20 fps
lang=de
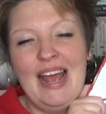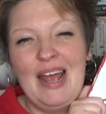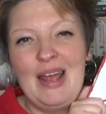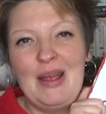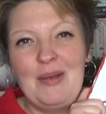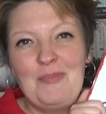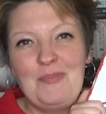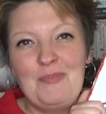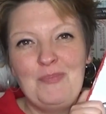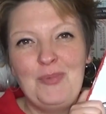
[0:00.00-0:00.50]

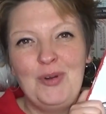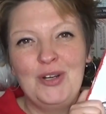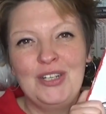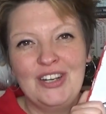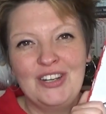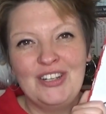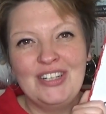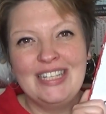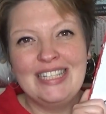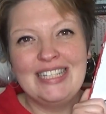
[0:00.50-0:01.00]
einem
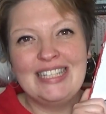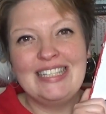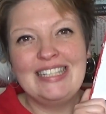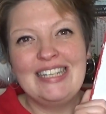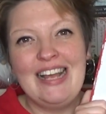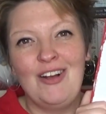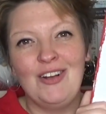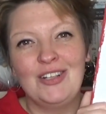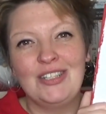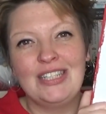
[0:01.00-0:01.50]
Protagonisten
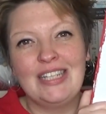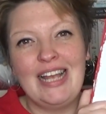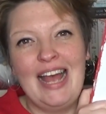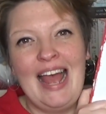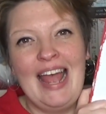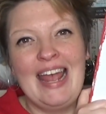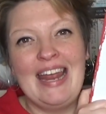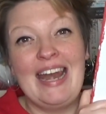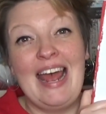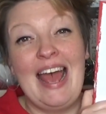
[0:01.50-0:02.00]
aus
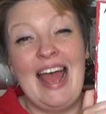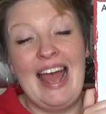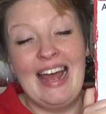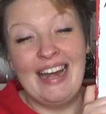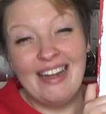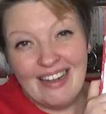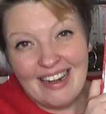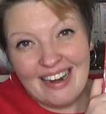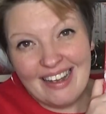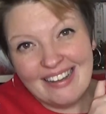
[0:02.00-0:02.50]
einer
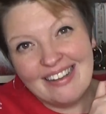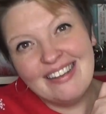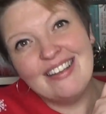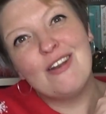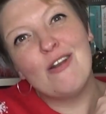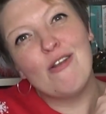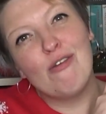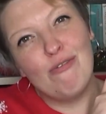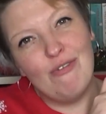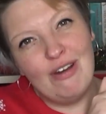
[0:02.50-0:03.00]

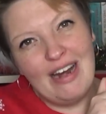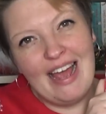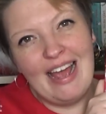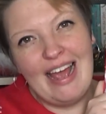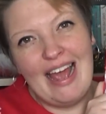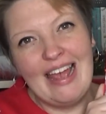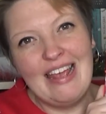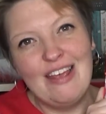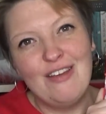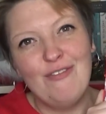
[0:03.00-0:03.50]
anderen
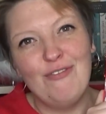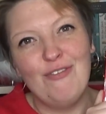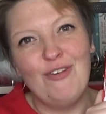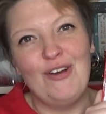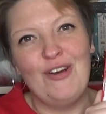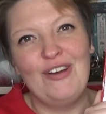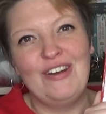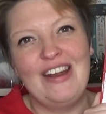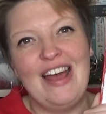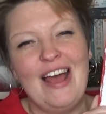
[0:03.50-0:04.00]
Thriller-Reihe
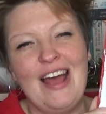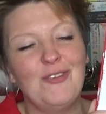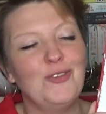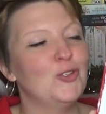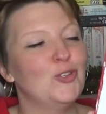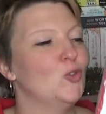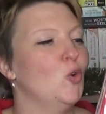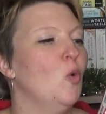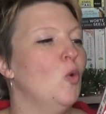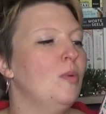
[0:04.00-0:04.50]
von Arno
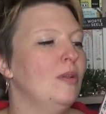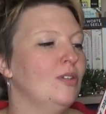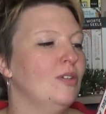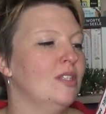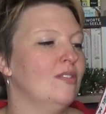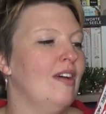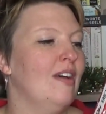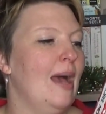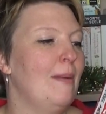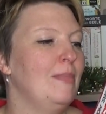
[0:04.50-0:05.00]
Strobel und
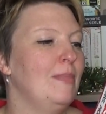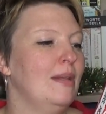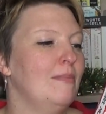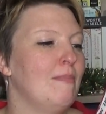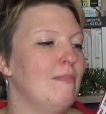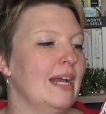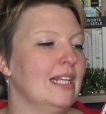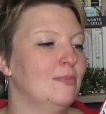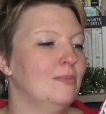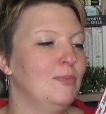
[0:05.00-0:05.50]
zwar mit
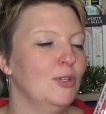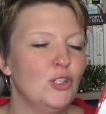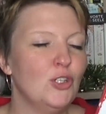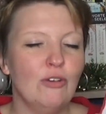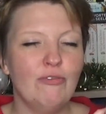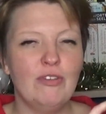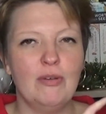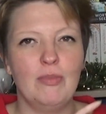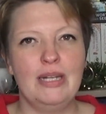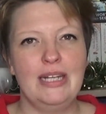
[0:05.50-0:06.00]
Max
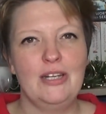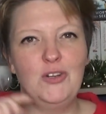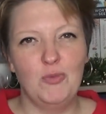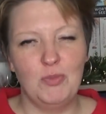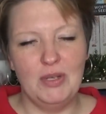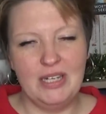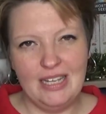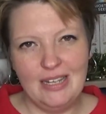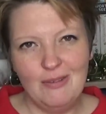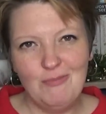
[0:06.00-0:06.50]
Bischoff, aber nicht nur
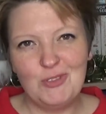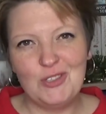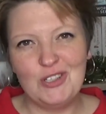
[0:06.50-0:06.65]
mit ihm,